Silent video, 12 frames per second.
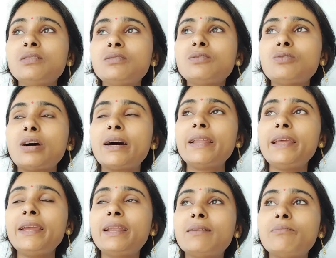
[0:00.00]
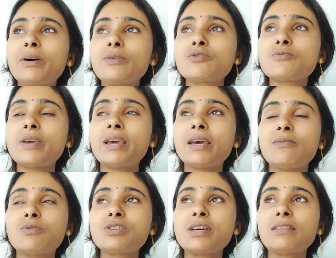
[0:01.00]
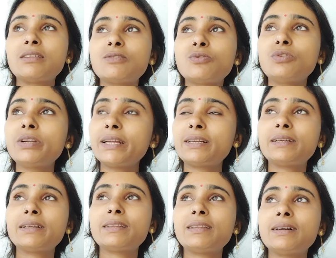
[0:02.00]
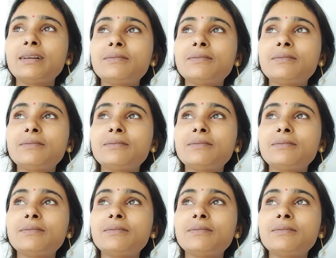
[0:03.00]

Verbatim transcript: तो हर एक नंबर उसमें है वो चाहता तो कॉन्टैक्ट करता